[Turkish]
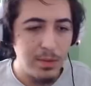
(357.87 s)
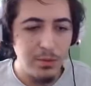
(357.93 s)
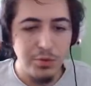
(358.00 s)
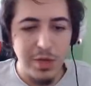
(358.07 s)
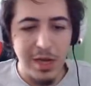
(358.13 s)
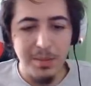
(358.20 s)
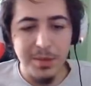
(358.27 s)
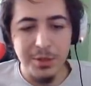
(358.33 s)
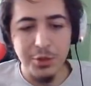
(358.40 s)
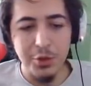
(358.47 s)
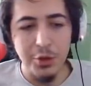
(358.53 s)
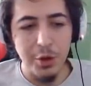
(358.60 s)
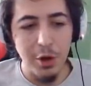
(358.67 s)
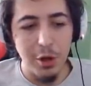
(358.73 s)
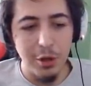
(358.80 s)
Güzel bir
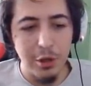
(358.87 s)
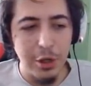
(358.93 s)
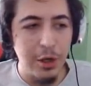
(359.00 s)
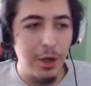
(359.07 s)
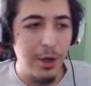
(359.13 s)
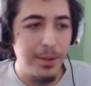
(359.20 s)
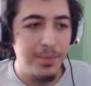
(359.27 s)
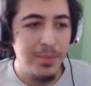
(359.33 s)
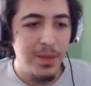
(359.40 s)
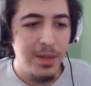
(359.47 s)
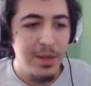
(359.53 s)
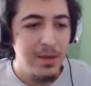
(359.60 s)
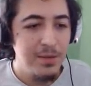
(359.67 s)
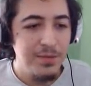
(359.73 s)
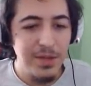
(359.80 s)
skor oldu.
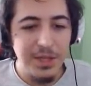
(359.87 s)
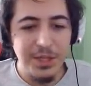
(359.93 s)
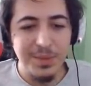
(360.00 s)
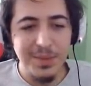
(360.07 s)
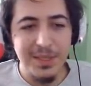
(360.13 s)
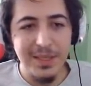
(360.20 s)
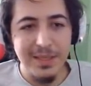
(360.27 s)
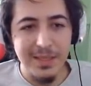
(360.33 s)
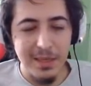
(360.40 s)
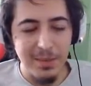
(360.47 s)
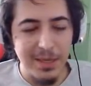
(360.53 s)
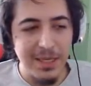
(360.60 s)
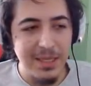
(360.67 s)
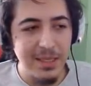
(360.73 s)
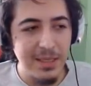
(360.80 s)
Flash'ımız gitti
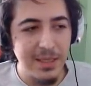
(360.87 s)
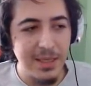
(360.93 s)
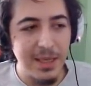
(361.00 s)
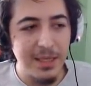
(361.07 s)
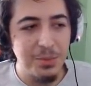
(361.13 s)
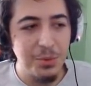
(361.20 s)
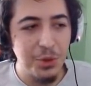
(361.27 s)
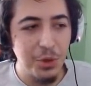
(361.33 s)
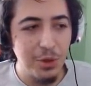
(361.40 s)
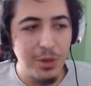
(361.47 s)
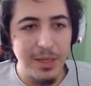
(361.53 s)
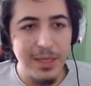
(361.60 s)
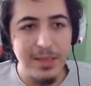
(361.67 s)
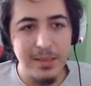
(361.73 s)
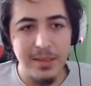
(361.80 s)
ama Kindred'ı kesmiş
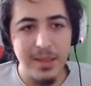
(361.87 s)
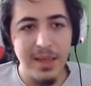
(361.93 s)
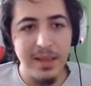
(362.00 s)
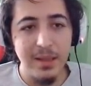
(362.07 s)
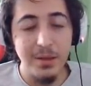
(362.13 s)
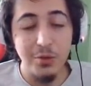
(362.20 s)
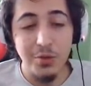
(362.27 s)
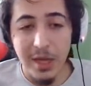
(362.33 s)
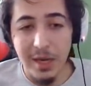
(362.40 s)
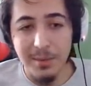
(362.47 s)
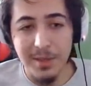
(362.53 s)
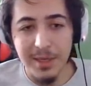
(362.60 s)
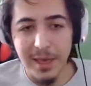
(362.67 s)
olduk. Lee güzel bir